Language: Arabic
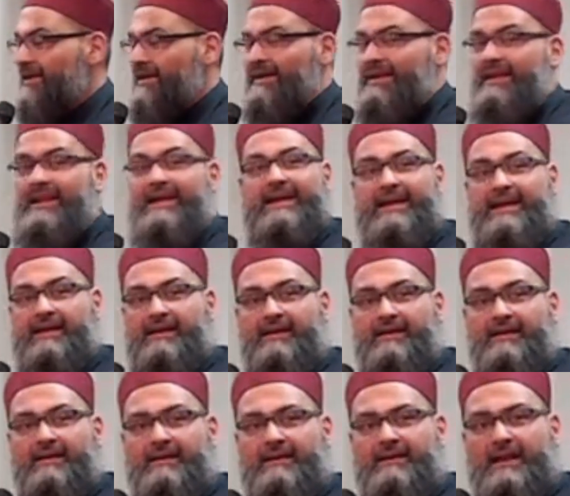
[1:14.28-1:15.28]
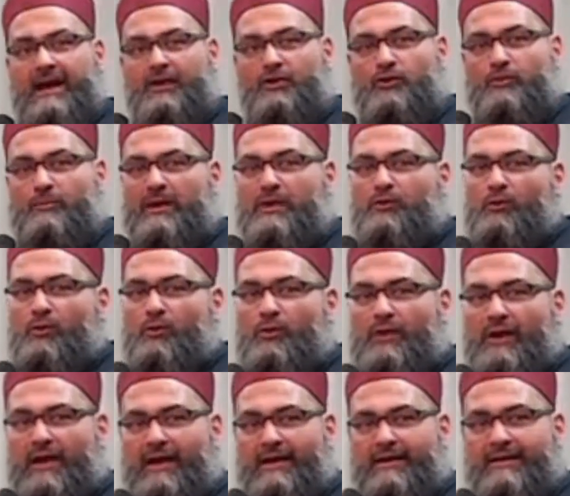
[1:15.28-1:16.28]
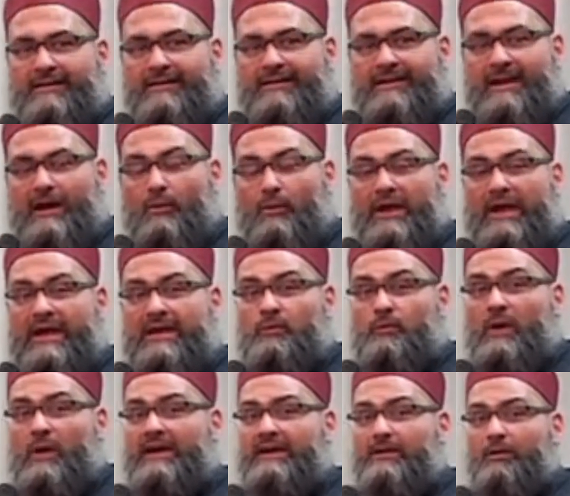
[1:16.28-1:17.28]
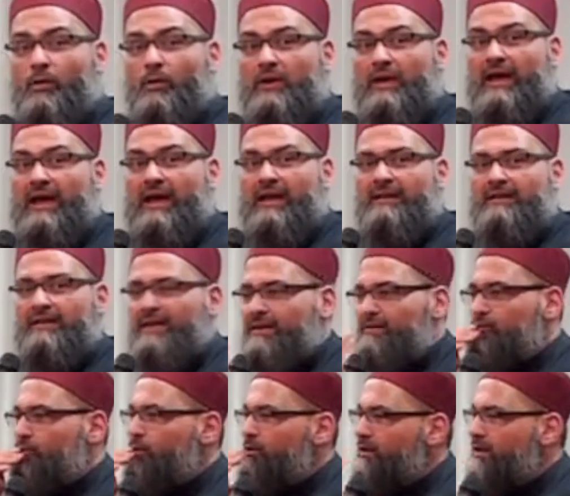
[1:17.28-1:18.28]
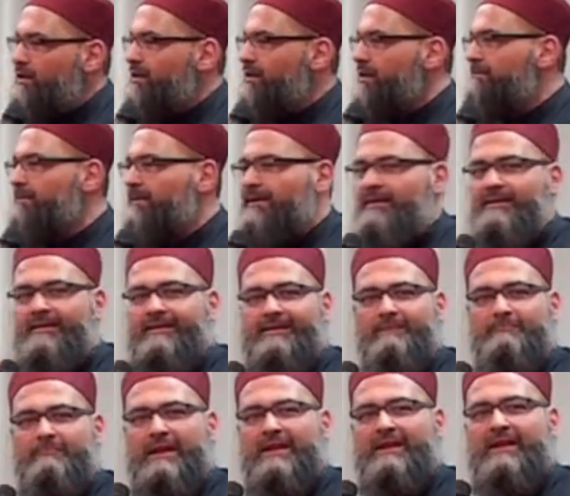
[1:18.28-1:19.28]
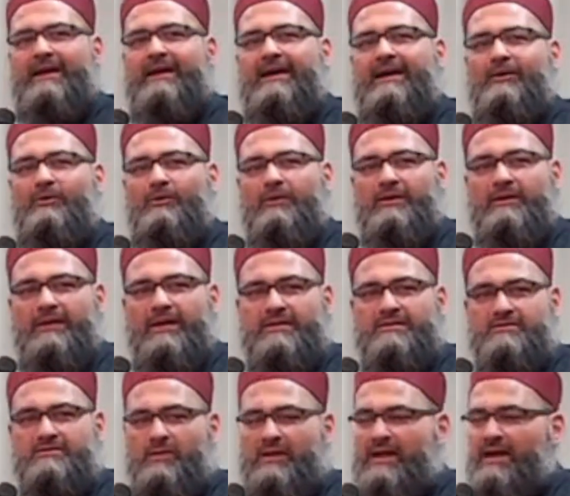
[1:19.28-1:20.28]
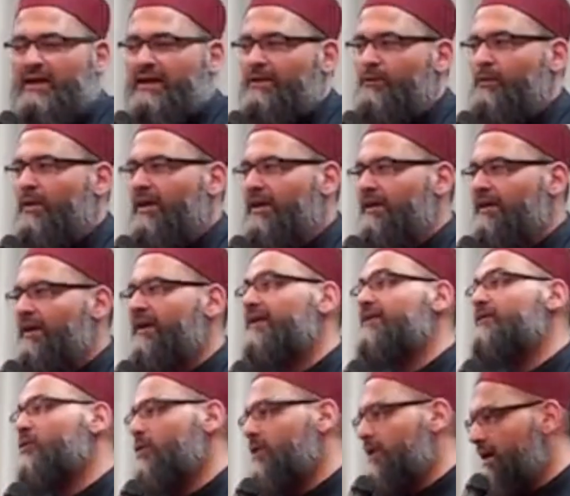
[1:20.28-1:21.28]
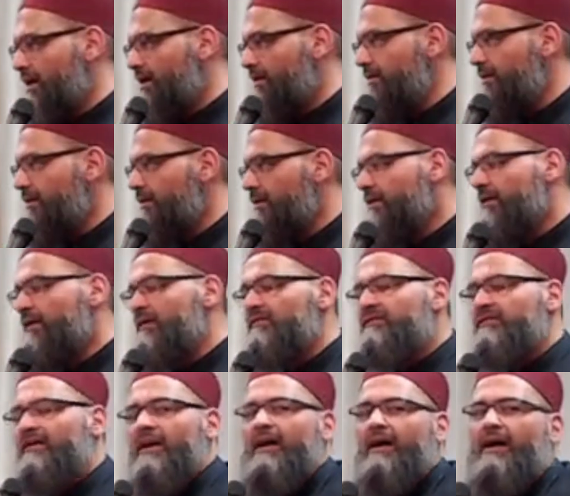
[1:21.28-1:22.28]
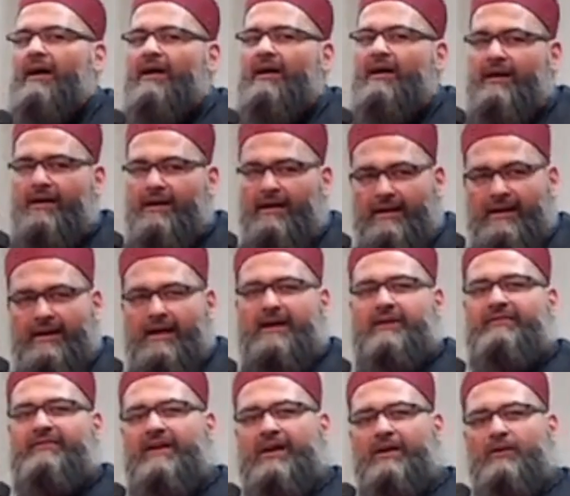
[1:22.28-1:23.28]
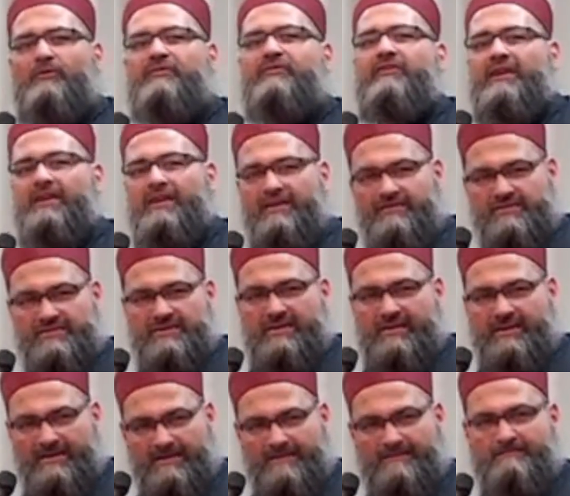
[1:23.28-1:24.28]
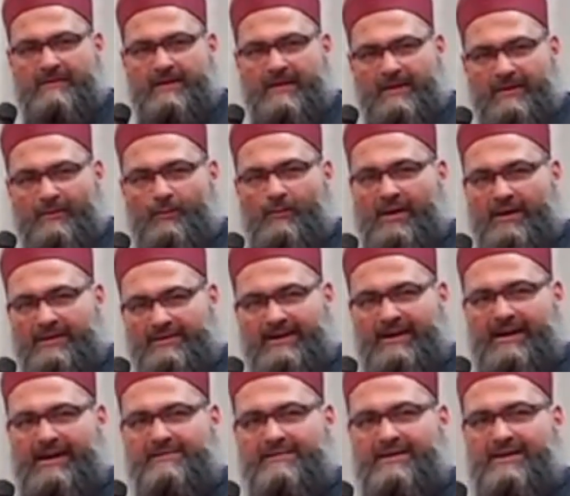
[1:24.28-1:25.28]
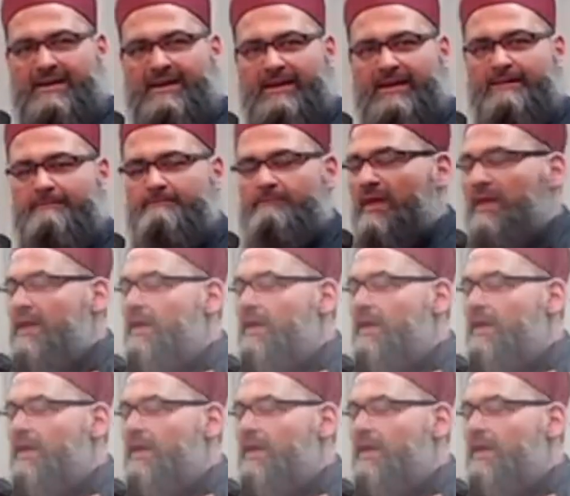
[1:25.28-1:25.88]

ليه؟ لأنه منه قرآن لو كان وحي قرآن كان دغري النبي بلغه للناس ولكن وحي غير قرآن ف اخفاه في نفسه واضح هذا الكلام